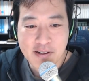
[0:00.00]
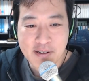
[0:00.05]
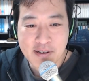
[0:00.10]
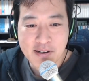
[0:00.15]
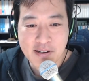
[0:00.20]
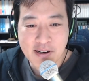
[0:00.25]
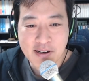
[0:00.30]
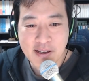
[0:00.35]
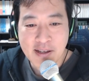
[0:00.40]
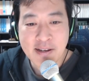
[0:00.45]

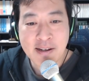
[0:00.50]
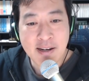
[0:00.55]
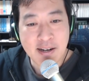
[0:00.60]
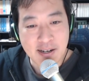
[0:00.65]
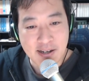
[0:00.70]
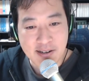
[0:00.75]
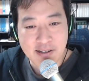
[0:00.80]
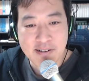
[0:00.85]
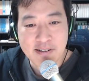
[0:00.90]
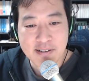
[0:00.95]
可見
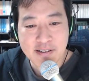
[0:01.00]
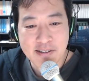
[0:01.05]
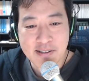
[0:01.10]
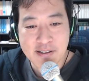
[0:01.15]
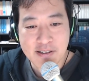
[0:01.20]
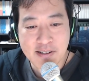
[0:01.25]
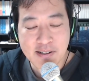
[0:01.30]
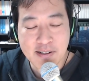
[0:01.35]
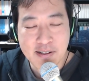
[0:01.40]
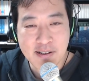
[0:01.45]
か。
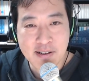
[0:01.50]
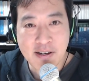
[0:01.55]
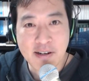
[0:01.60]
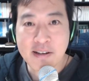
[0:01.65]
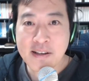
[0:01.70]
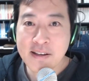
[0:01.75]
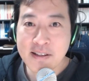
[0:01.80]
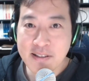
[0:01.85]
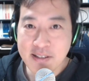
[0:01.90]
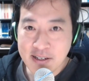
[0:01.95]
可
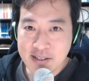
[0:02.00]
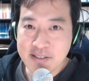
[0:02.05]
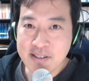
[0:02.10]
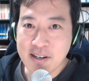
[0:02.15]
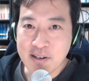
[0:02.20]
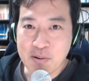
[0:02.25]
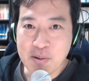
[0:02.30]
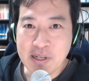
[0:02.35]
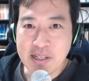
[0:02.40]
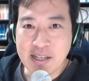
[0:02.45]
見出す
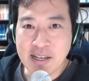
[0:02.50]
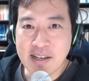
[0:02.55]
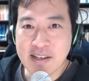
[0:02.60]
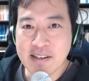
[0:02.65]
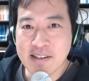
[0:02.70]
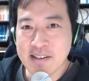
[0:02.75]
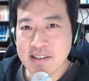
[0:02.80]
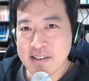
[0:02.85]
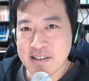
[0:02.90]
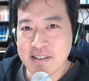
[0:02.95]
か、これで。
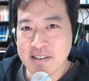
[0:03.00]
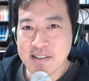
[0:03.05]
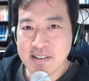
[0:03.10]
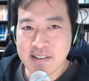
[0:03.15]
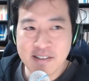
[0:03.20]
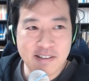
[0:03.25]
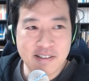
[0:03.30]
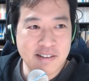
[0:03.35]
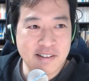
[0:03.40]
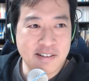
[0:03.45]

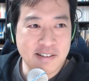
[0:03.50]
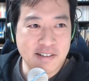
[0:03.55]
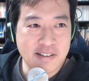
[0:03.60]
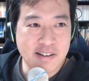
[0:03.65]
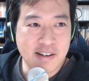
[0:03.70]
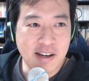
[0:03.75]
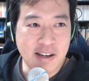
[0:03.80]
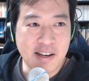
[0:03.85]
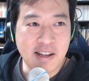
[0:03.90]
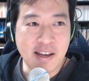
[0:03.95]

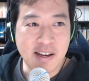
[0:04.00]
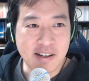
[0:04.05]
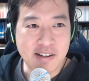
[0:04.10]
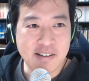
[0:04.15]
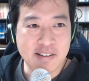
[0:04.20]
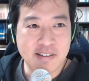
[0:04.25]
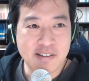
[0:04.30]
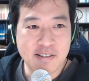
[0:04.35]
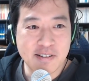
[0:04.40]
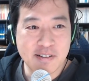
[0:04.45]
来年。
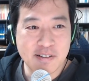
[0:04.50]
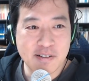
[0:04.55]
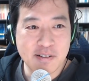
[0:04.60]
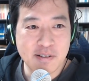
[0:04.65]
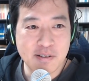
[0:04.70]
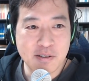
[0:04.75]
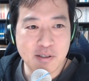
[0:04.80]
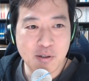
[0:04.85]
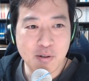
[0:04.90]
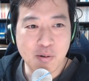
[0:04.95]

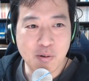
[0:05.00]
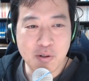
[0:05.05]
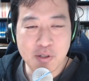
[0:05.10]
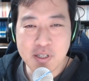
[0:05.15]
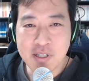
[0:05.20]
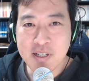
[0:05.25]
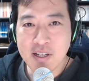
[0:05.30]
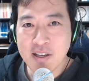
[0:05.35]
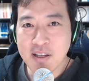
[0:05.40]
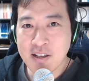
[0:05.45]
ちょっと個
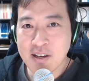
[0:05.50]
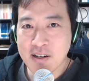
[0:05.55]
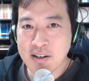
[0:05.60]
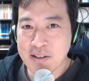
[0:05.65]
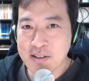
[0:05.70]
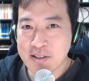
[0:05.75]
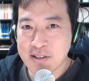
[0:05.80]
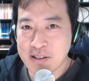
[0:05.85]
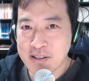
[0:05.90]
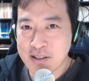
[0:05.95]
人的に
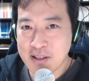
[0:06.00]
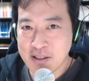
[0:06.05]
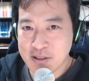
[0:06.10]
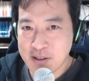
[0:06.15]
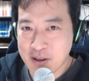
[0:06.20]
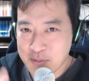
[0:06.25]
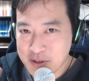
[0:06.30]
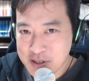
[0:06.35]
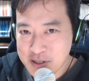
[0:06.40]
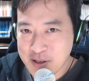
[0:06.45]
買ってて
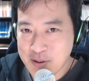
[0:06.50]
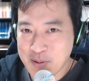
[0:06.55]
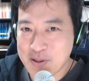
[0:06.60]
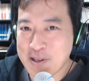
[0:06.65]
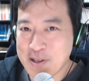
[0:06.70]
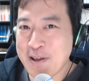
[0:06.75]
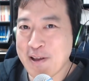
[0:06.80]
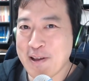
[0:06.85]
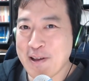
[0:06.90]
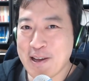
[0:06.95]
試してみ
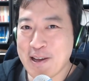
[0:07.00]
て